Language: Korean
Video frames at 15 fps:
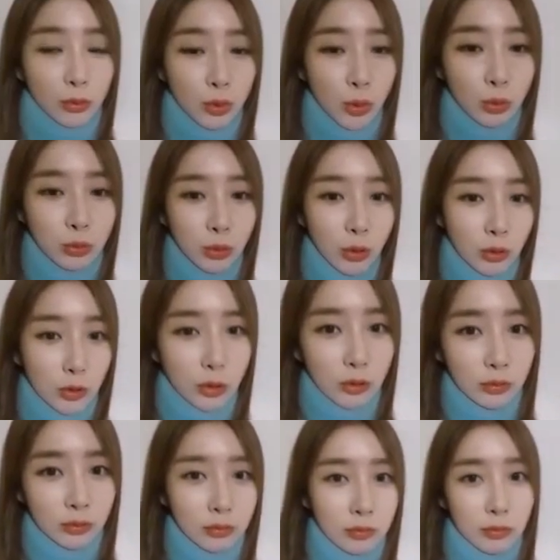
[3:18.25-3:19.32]
좋은 거죠?
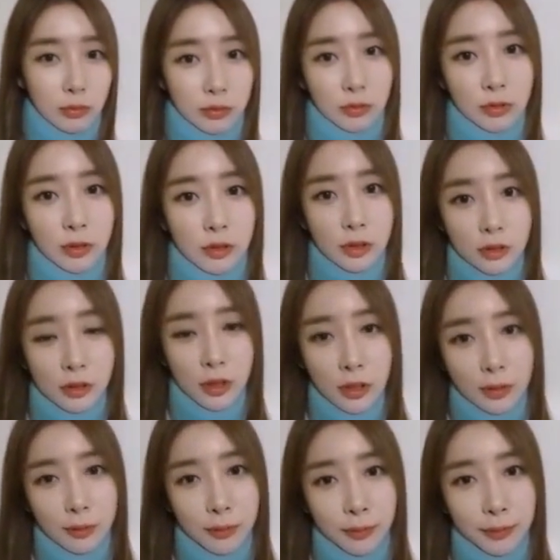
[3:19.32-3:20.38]

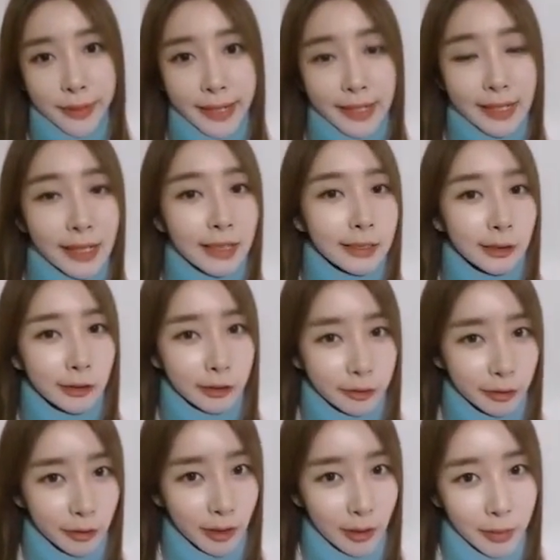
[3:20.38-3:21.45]
밝아서
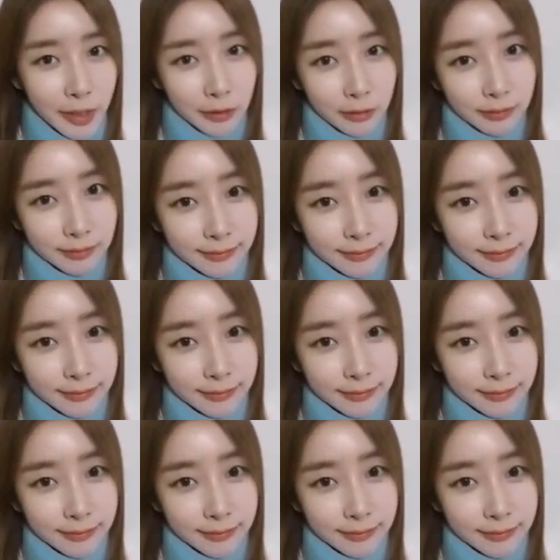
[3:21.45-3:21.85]
그런가 봐요.